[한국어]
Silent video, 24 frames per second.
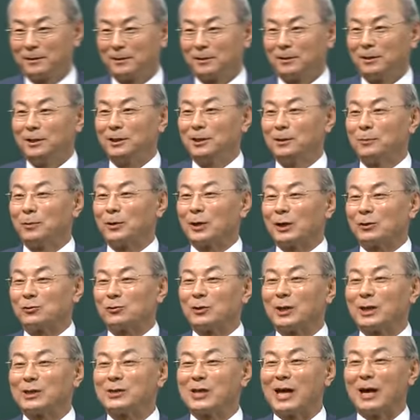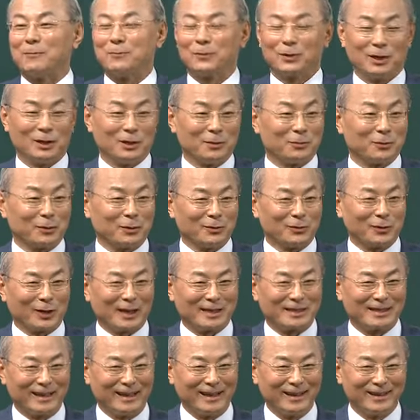들려보내 주겠어요? 안 들려보내
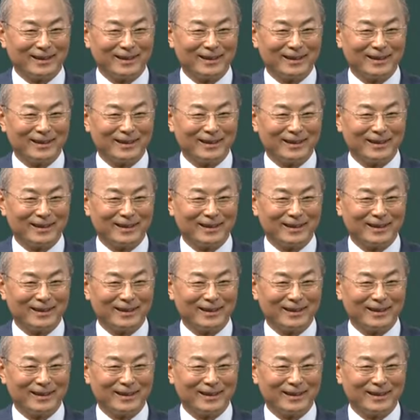주겠어요?